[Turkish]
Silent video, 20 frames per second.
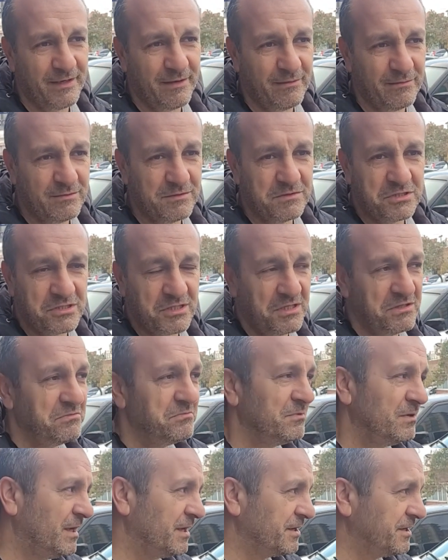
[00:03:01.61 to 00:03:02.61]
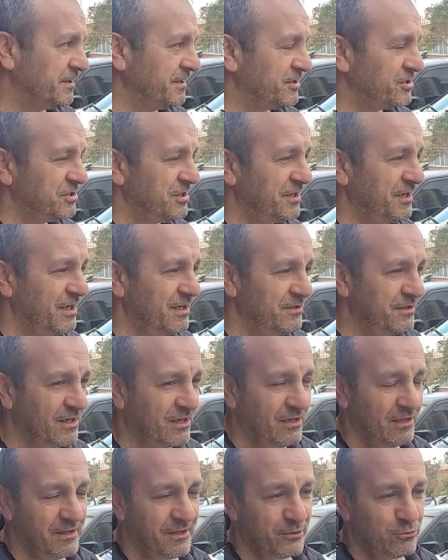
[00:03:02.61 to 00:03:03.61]
e, işte arkadaşların elinde
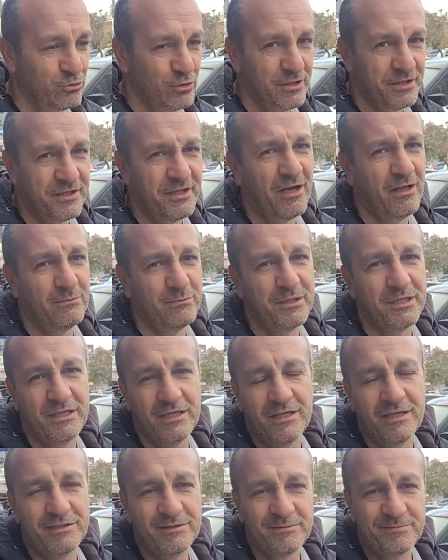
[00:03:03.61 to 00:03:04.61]
kalan aküleri de almayın yani.